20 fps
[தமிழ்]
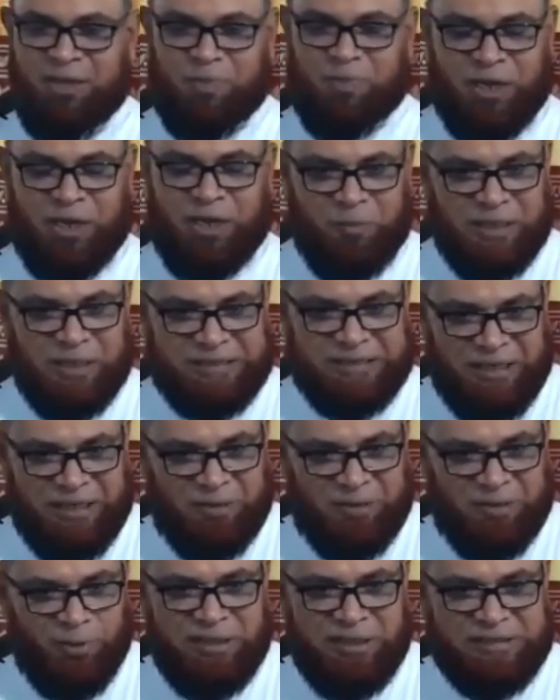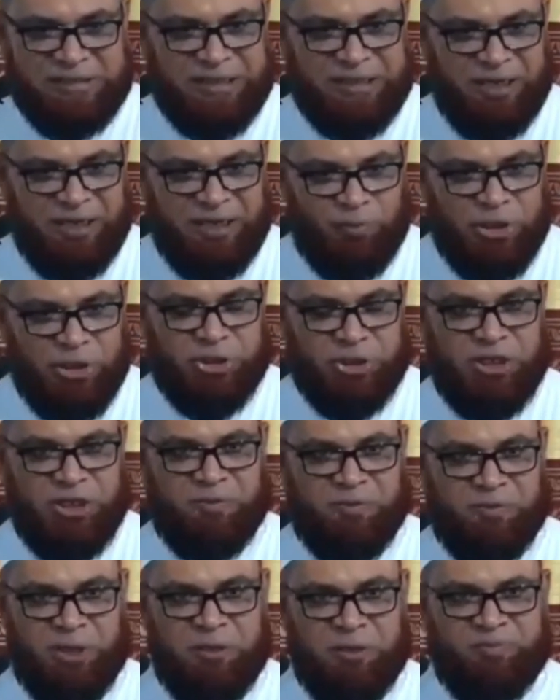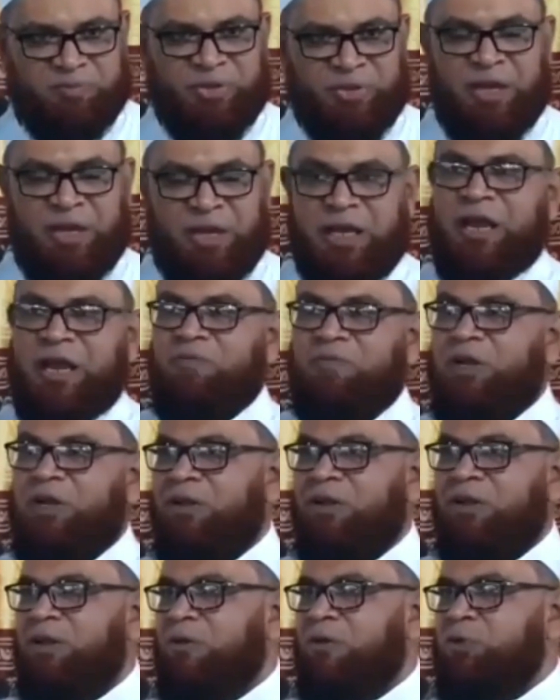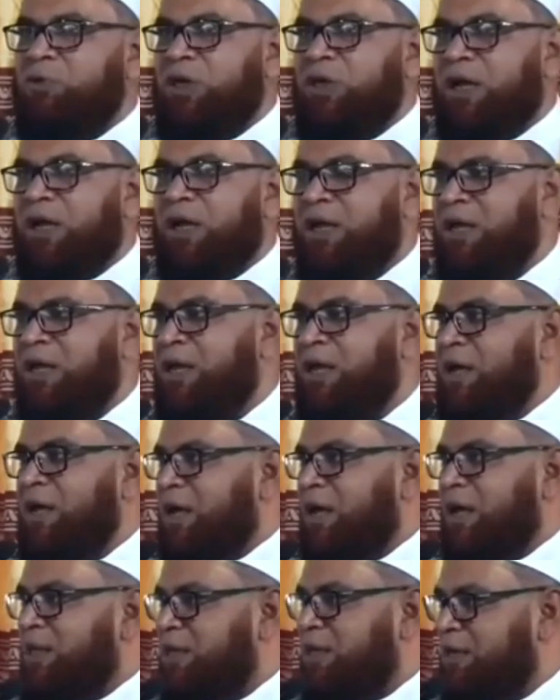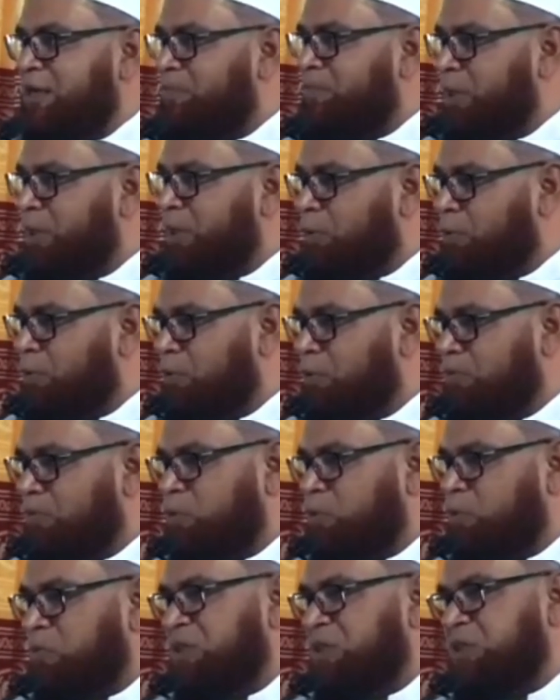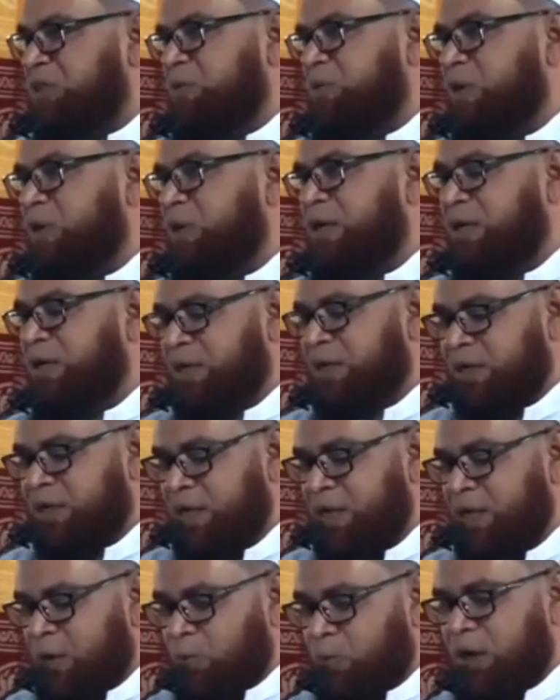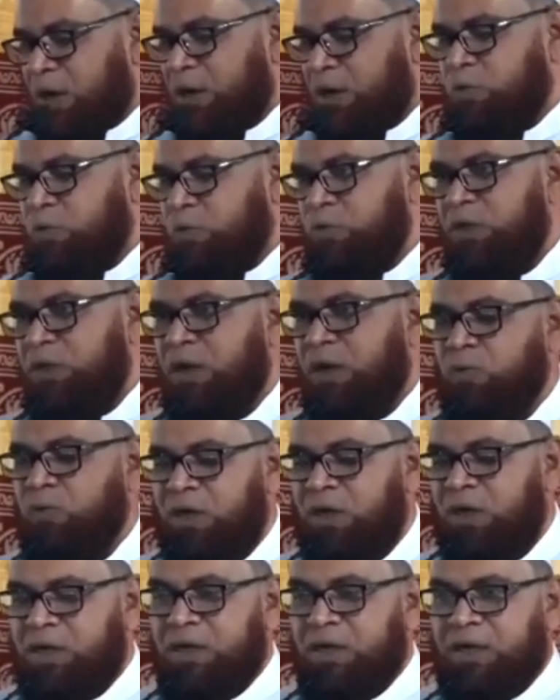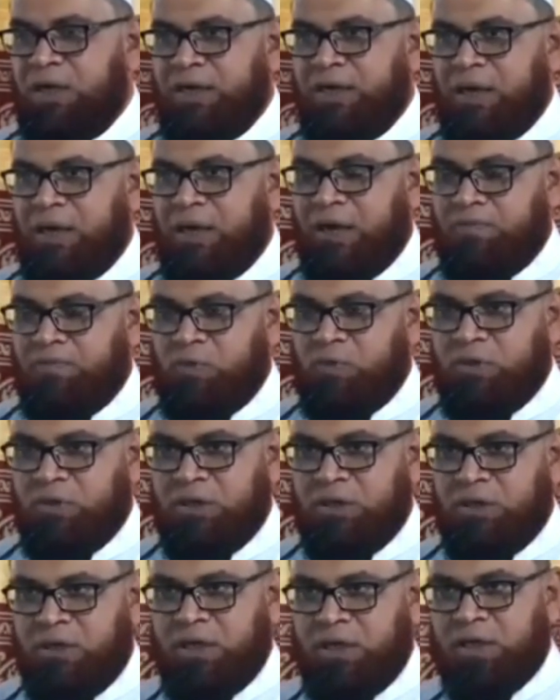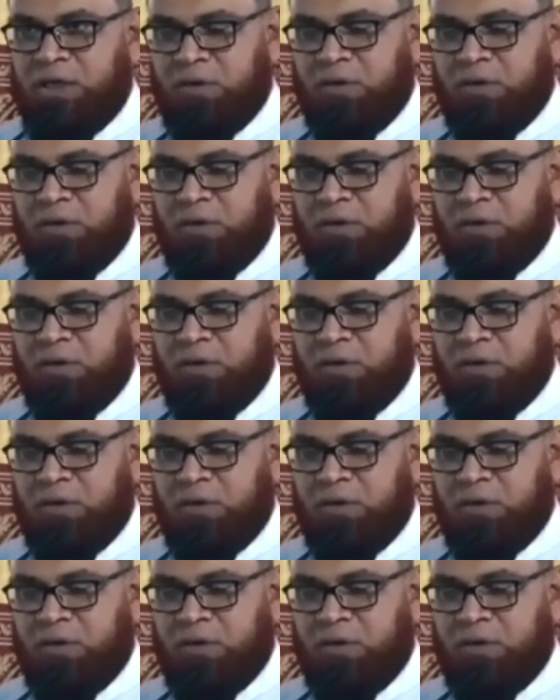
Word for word: பள்ளிவாசலுக்கு வந்து சேர முயற்சிய வேண்டும் எல்லாம் வல்ல அல்லாஹு தாலா அதற்கு நம் எல்லோருக்கும் தோஃபிக் செய்வானாக வ ஆஹுரு அவானா அனில் அஹமதுல்லா